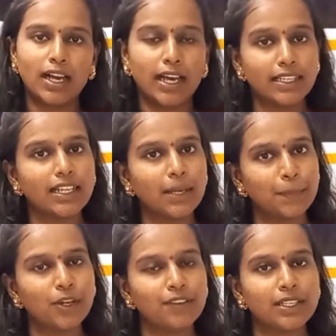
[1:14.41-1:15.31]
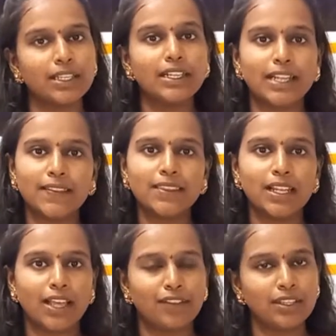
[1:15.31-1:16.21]
அதுக்கப்புறம் வந்து
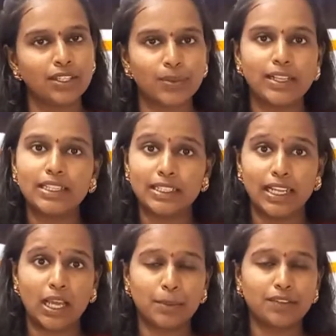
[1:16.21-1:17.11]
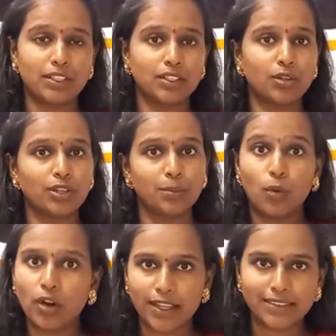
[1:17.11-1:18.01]
டென்த்து லெவன்த்து டுவெல்த் இதெல்லாமே வந்து ஒரு
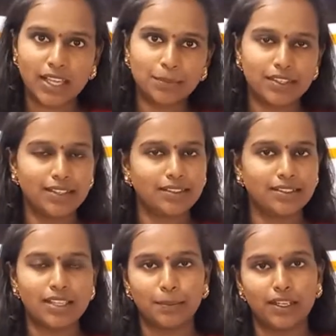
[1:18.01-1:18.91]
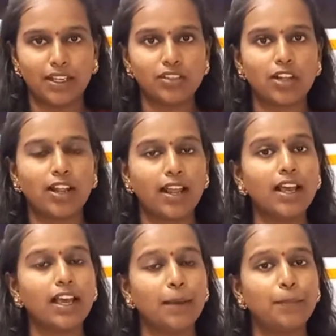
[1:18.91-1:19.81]
போர்டு எக்ஸாம் சீசன்ஸ் அப்படின்னே
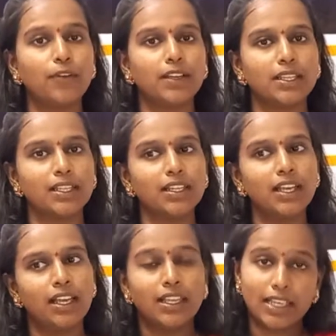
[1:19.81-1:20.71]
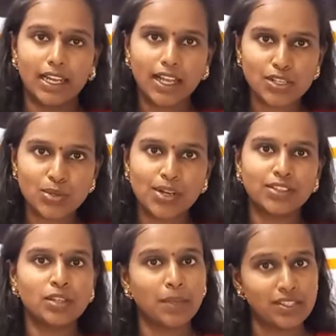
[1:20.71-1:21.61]
சொல்லலாம் அப்போது வந்து எல்லா
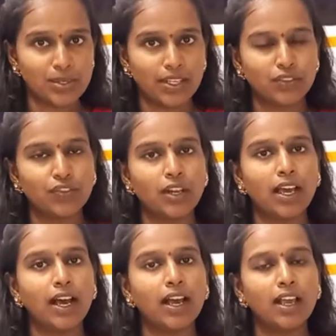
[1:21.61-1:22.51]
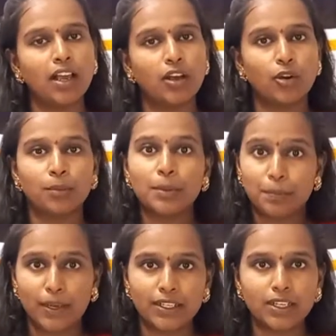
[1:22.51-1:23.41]
ஸ்டூடெண்ட்ஸ்க்குமே ஸ்ட்ரெஸ்ஃபுல்லாக ரொம்ப
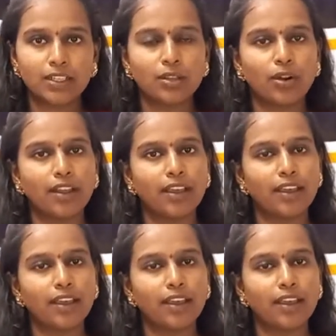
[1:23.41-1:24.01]
பதட்டத்தோட